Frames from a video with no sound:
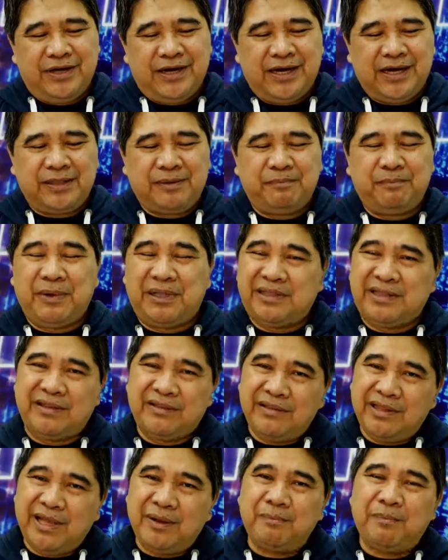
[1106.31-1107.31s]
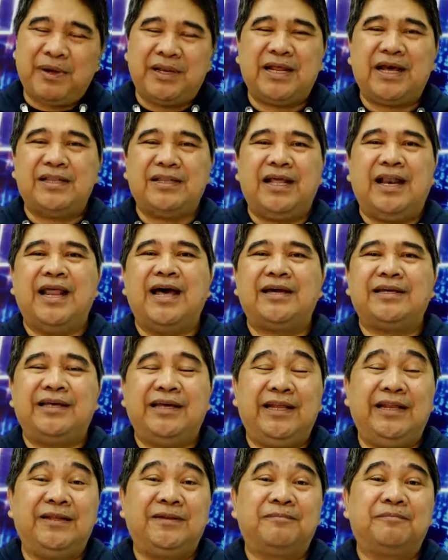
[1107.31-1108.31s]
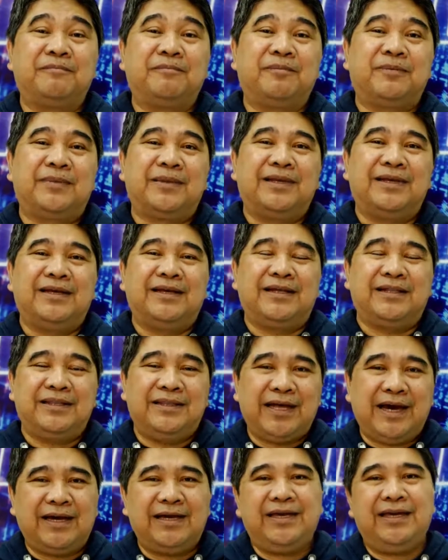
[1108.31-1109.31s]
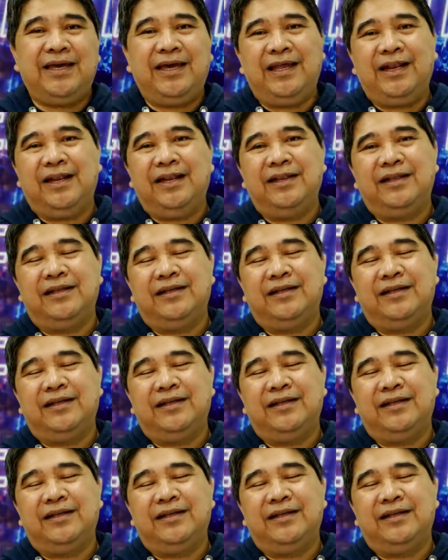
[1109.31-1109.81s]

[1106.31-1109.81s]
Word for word: at matinding pananalangin dahil